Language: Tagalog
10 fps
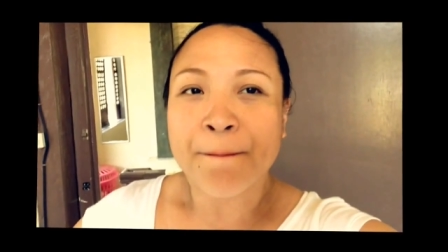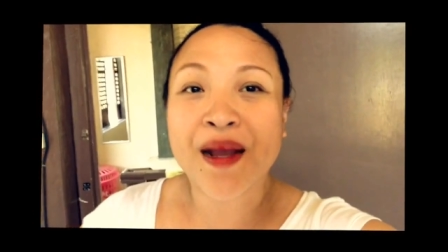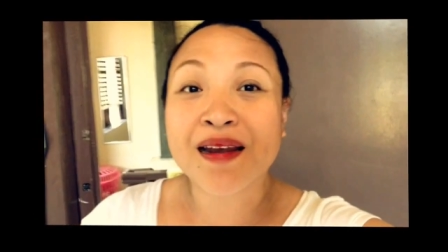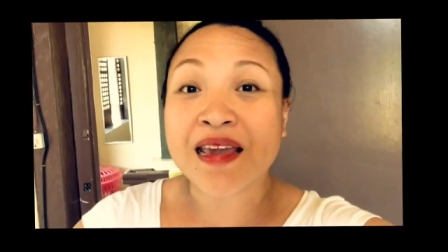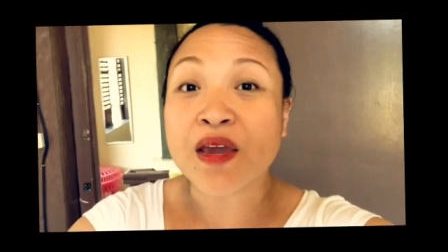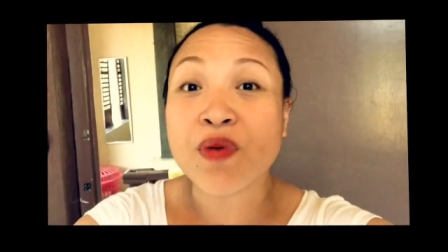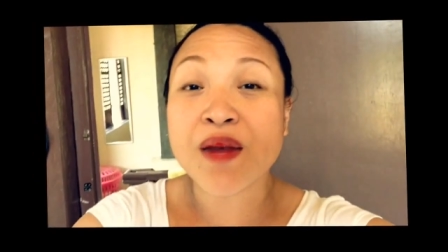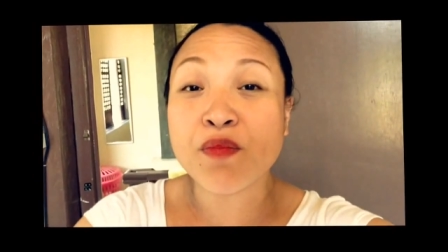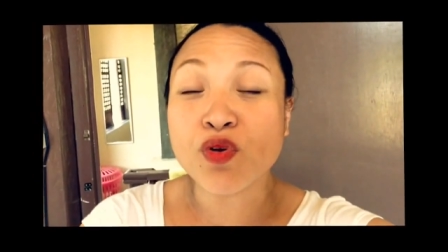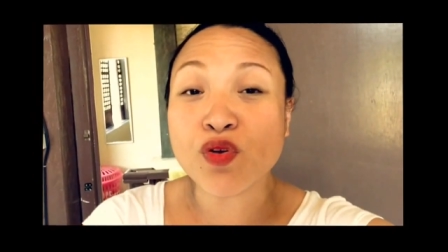Pag
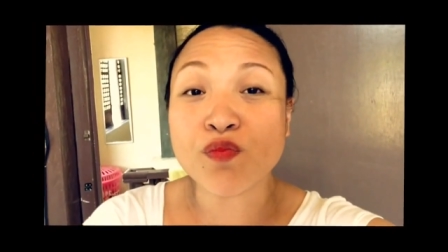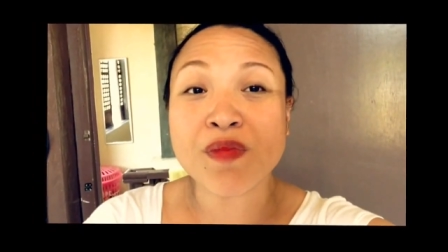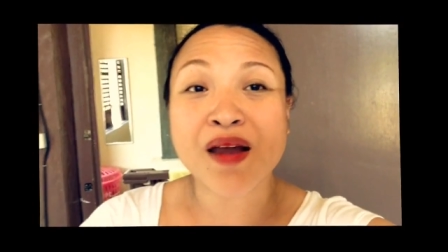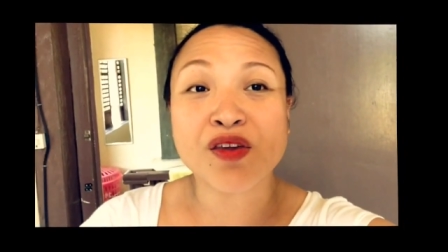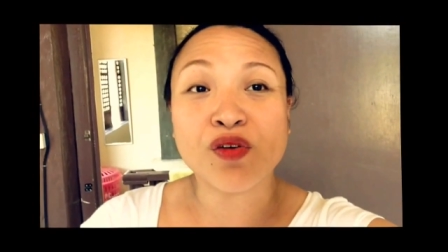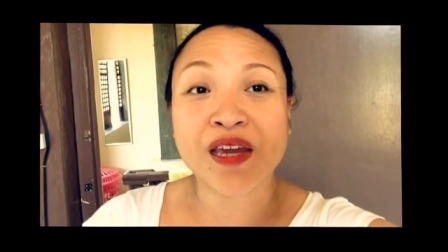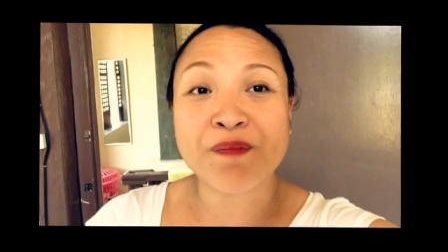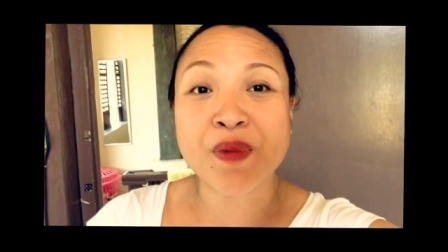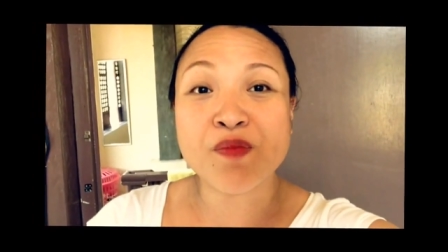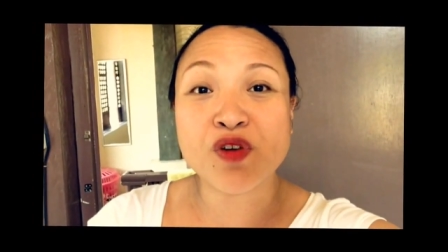naiwan mo yung mga yung
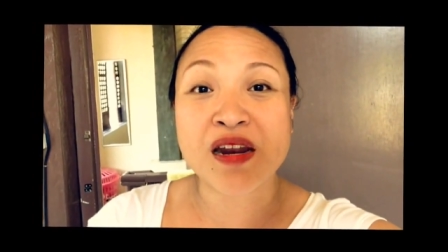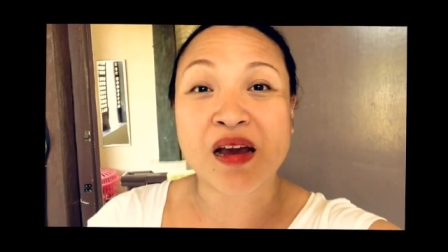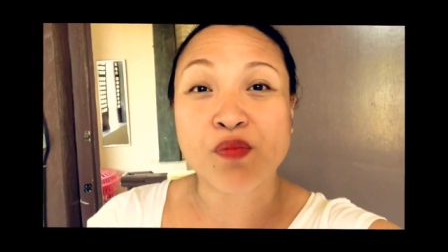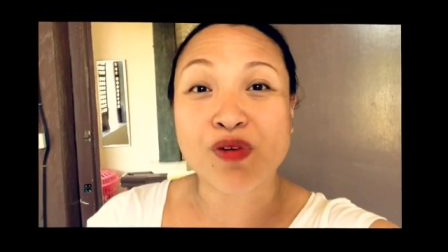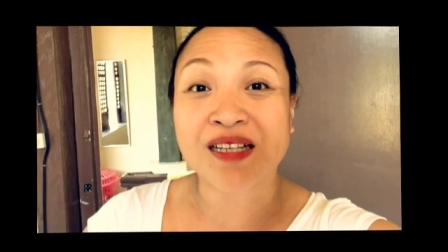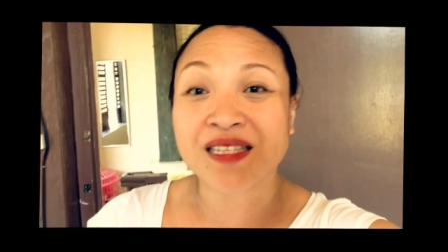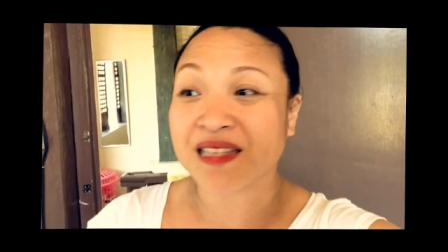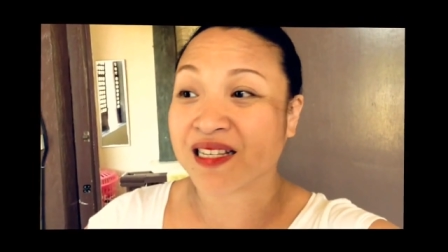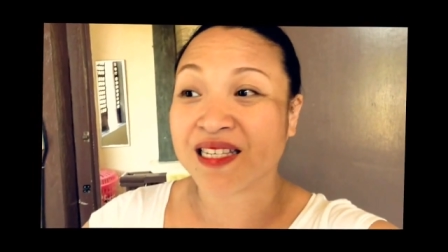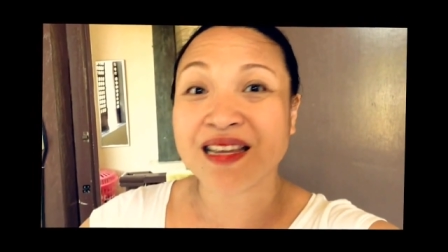FB mo na nakabukas,
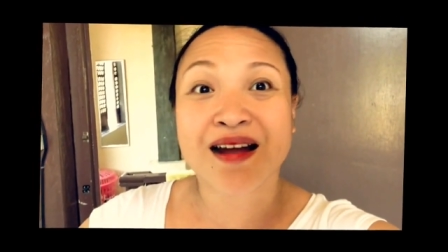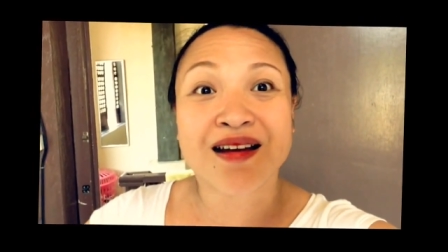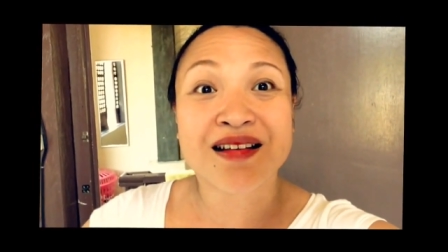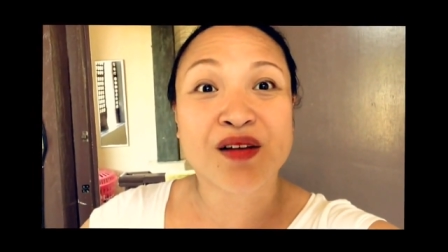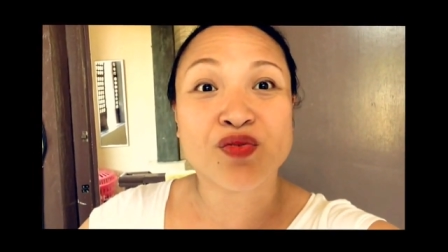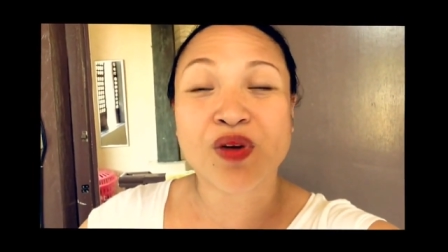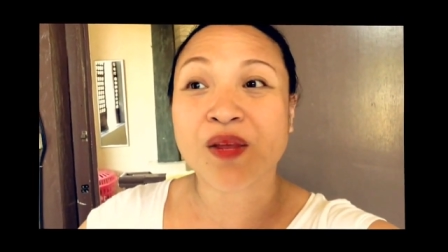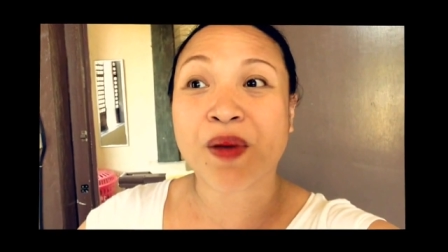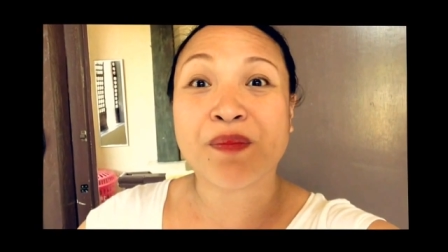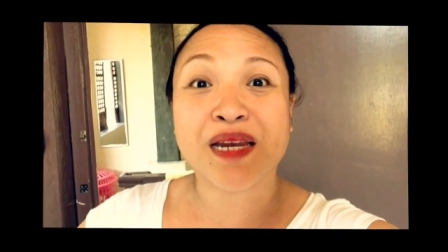nag-CR ka,
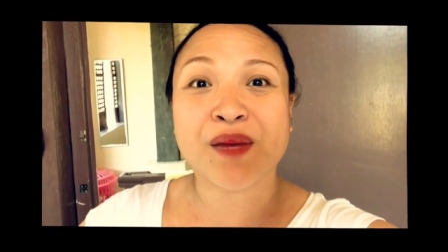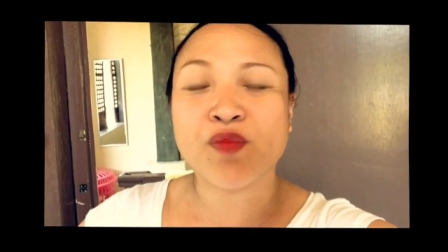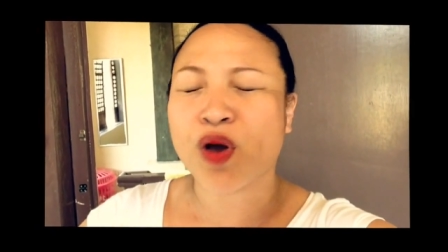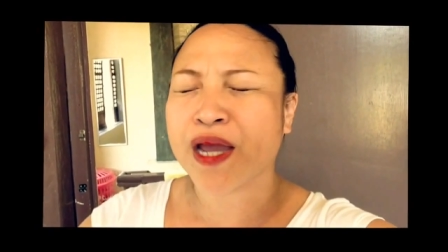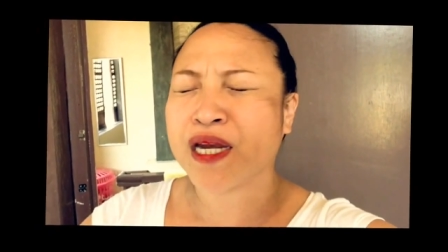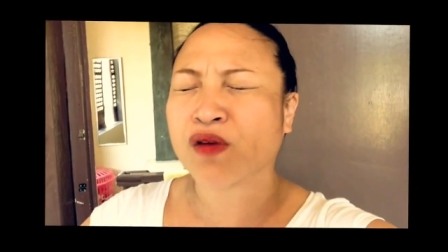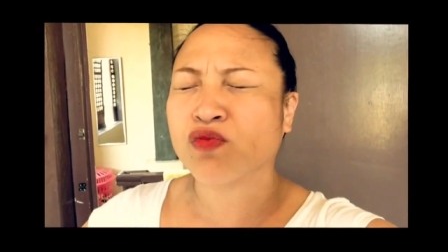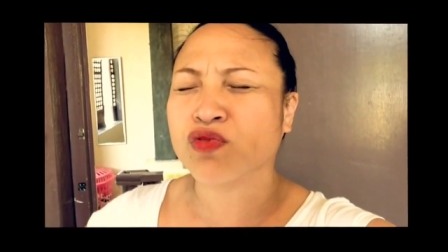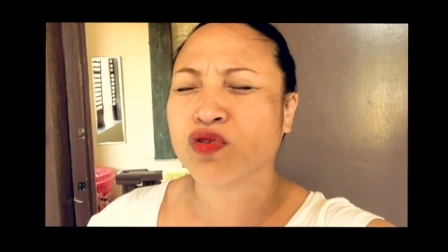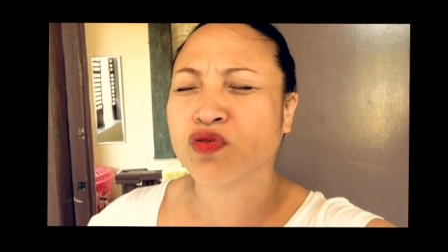kunwari pagbalik mo, ay
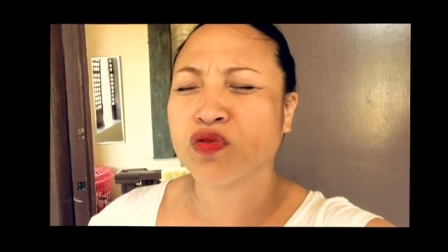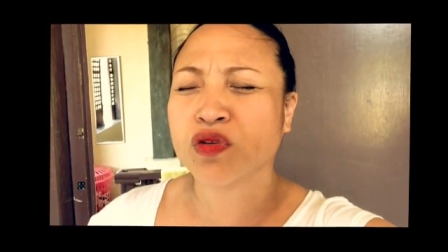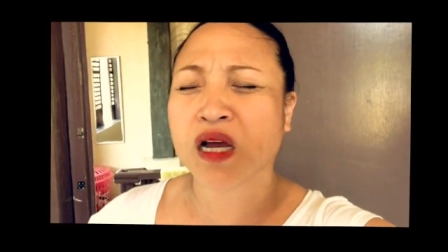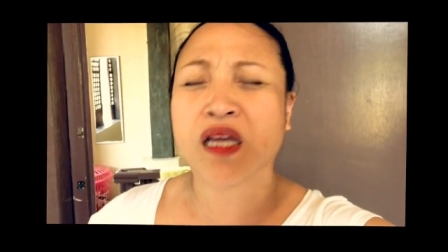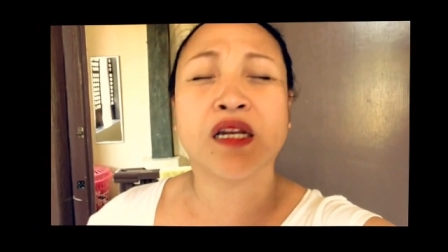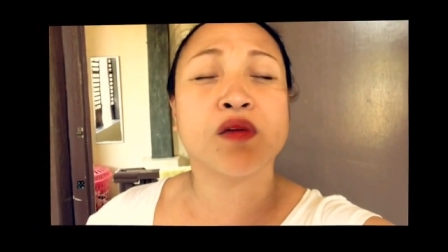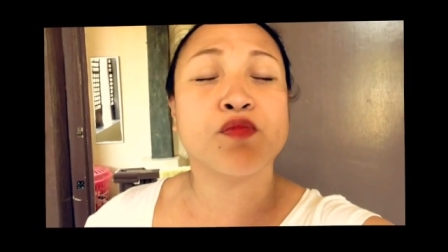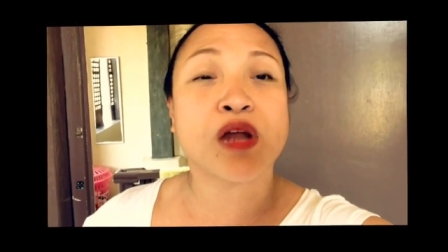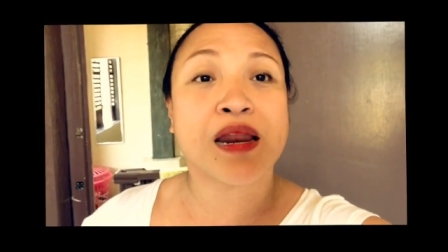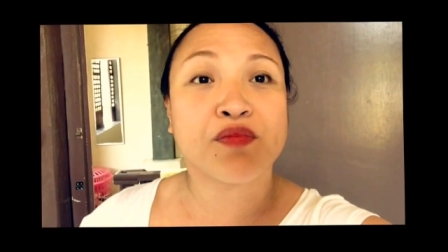naku, Diyos ko, hindi
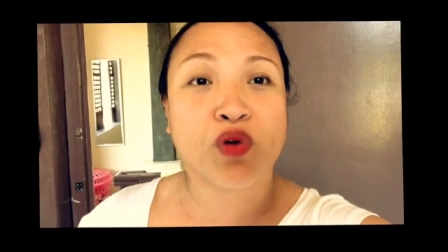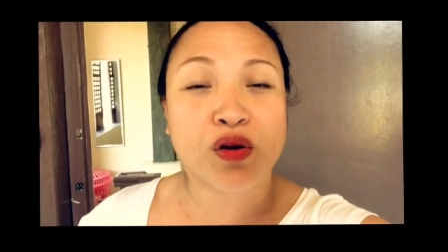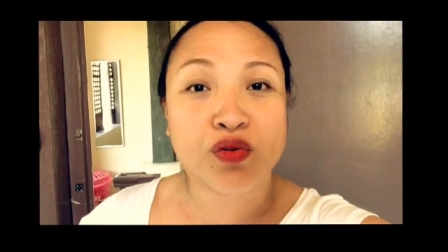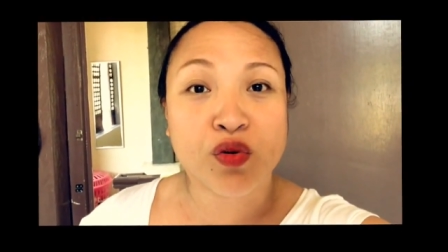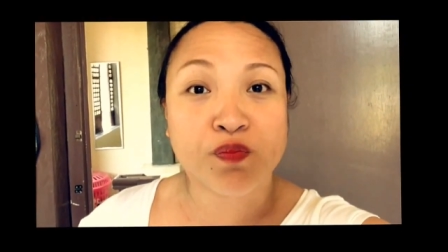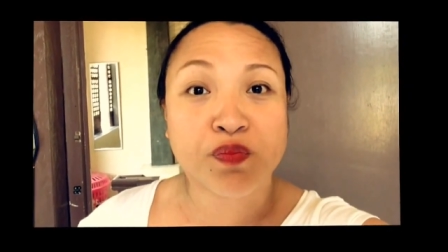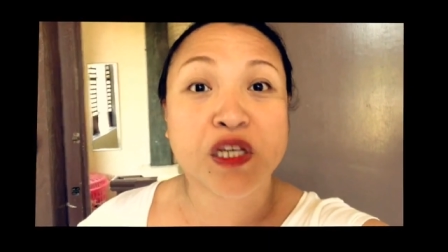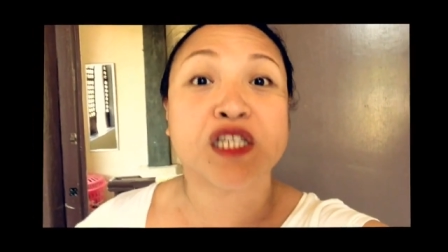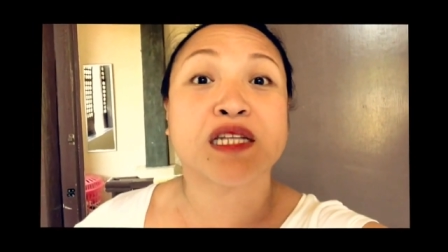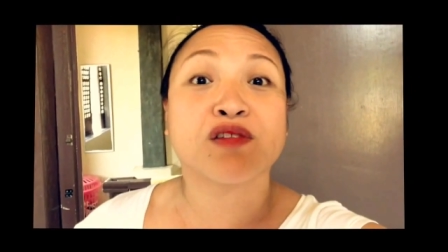mo na alam kung ano yung
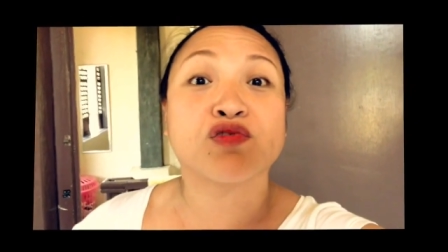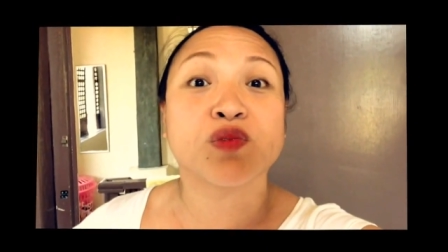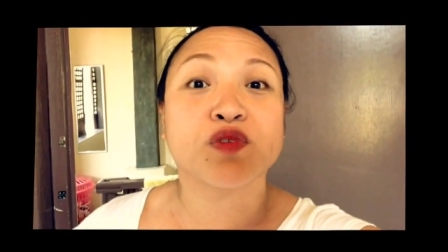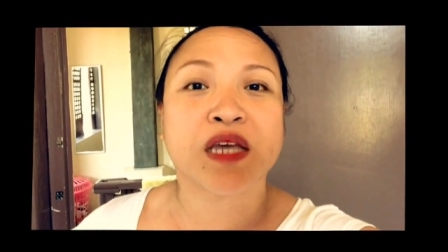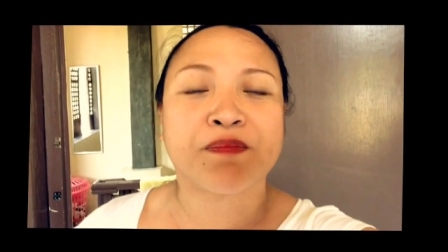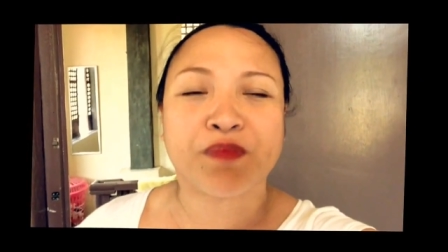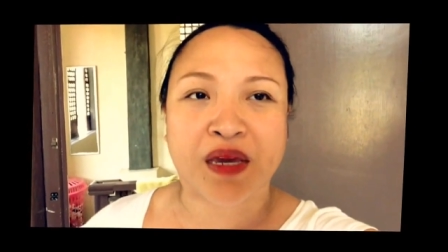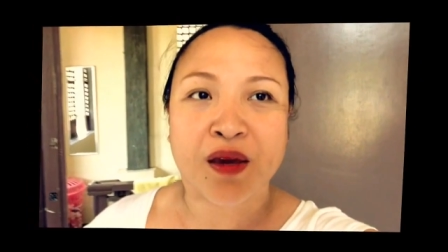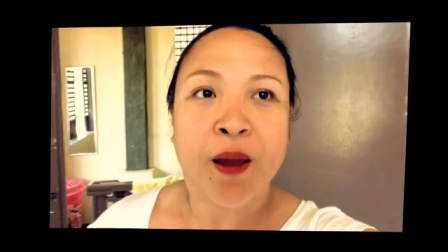status mo sa FB